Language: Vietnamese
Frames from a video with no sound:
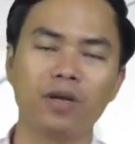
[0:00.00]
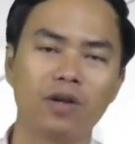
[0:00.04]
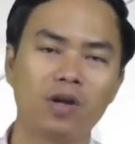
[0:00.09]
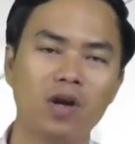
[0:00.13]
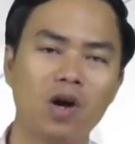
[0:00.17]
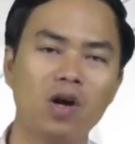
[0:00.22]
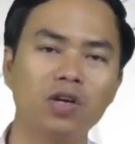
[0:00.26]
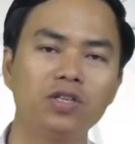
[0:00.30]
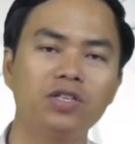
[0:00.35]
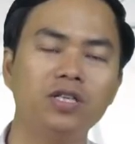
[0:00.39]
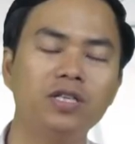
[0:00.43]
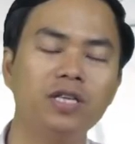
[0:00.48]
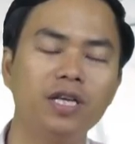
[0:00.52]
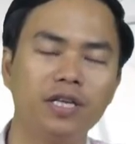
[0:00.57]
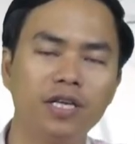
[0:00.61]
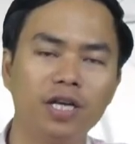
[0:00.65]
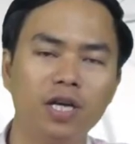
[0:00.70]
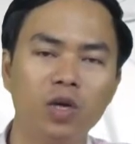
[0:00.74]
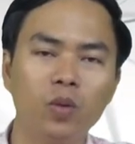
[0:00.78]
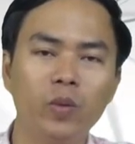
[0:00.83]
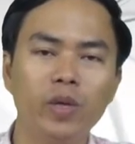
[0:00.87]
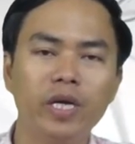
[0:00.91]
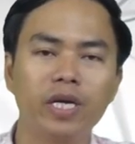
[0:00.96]
đó chính là những
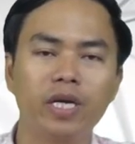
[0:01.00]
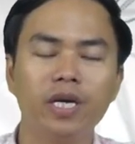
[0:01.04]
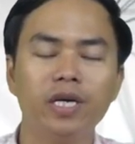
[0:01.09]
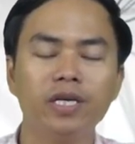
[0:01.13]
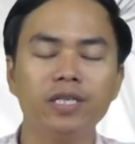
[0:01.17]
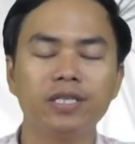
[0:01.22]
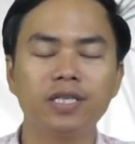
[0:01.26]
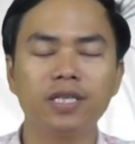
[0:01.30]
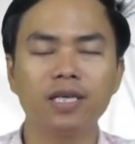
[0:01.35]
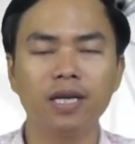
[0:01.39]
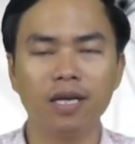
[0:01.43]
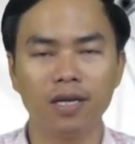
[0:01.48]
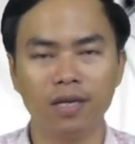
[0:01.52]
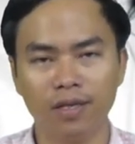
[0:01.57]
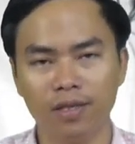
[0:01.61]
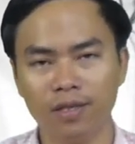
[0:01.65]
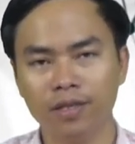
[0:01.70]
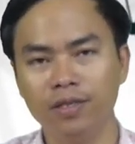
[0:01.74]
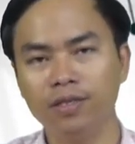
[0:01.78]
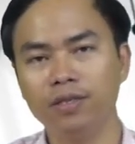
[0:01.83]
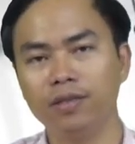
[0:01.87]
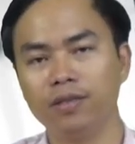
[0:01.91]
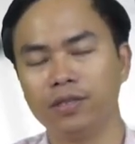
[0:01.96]
cái nguy cơ rất là
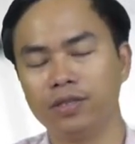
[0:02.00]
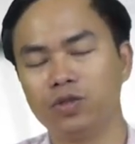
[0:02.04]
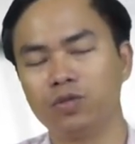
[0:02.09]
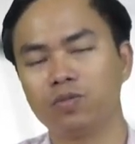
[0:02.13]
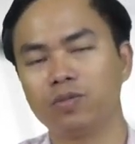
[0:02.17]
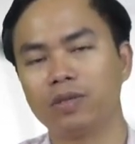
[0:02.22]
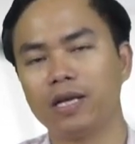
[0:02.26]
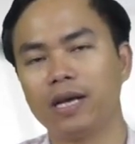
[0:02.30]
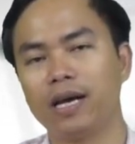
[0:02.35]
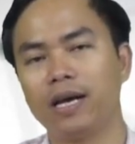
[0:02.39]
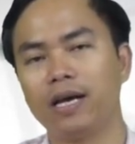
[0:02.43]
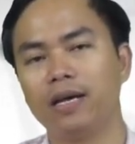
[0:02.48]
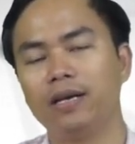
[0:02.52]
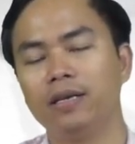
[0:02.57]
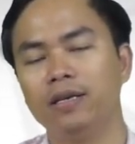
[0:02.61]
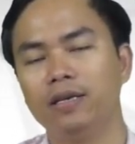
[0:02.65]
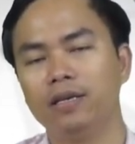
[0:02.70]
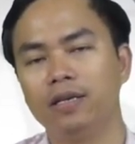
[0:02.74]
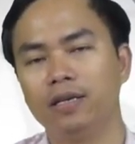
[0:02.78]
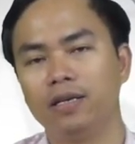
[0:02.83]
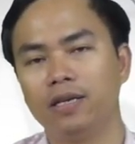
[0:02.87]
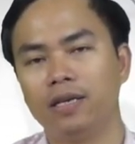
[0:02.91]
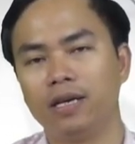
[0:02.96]
lớn để chúng ta
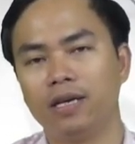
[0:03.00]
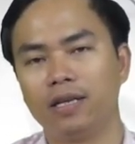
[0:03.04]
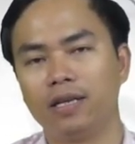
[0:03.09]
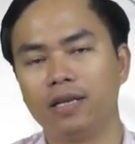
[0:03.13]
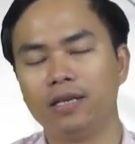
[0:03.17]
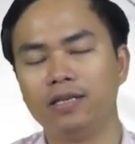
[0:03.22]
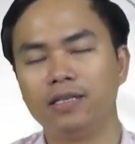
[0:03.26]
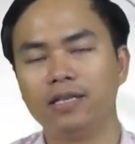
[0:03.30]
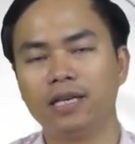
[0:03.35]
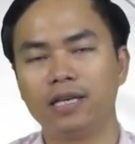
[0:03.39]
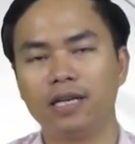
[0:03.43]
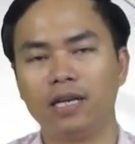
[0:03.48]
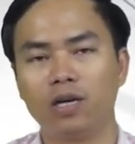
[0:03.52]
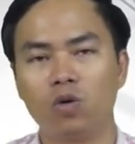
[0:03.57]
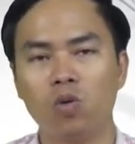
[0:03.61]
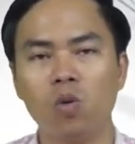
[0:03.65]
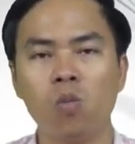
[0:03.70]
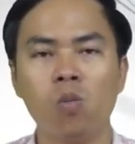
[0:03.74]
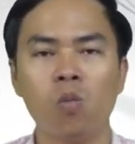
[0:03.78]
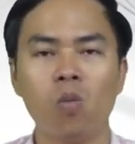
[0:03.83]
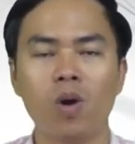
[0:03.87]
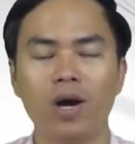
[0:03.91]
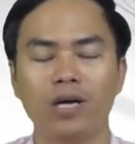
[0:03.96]
à, thấy rằng là
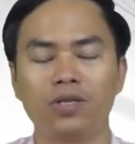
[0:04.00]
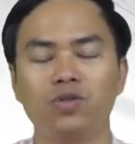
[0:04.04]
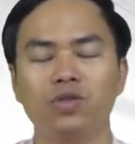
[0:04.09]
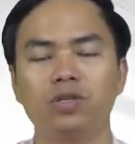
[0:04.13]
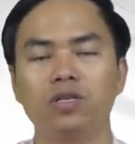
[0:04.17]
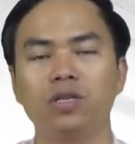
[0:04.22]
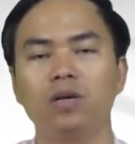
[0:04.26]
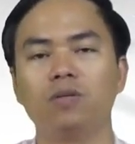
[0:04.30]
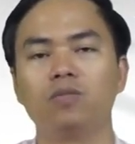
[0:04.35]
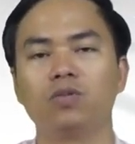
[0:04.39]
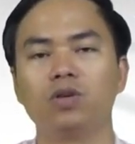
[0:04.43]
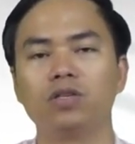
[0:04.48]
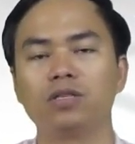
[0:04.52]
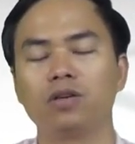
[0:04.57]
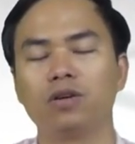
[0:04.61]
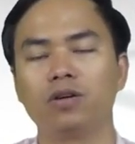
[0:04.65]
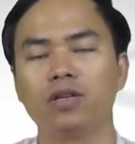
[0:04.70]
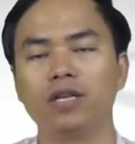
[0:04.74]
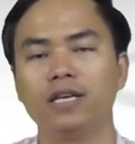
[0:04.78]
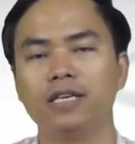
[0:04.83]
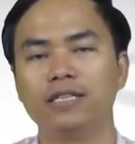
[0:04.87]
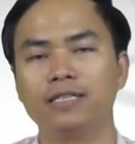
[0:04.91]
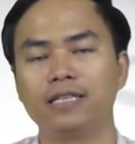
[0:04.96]
khủng hoảng truyền thông nó
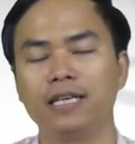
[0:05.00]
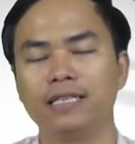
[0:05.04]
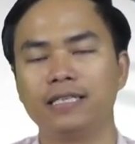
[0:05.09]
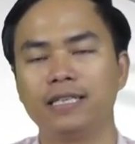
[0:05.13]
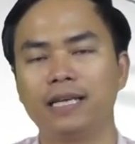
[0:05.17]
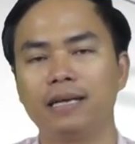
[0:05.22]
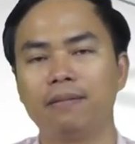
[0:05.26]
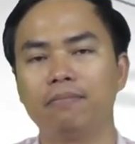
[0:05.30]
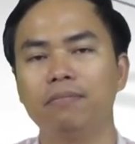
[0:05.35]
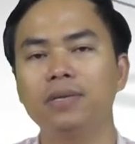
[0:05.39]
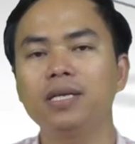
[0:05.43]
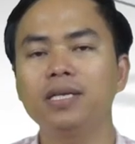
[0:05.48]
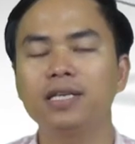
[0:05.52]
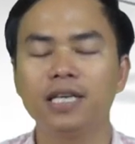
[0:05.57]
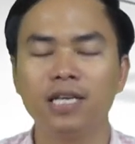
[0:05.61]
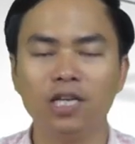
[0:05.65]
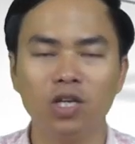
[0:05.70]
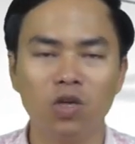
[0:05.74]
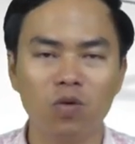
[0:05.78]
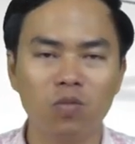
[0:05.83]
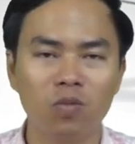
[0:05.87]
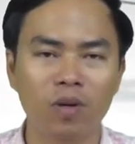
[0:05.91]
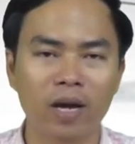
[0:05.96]
có thể xảy ra bất kỳ
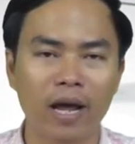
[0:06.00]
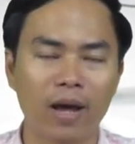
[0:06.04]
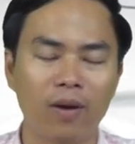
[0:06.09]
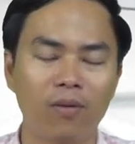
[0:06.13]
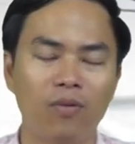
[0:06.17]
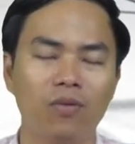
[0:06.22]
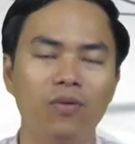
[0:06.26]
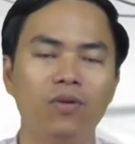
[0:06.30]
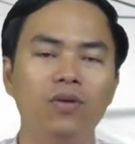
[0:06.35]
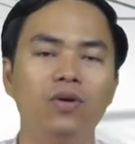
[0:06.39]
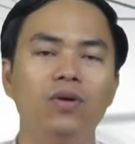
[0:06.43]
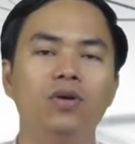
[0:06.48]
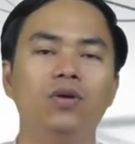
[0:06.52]
lúc nào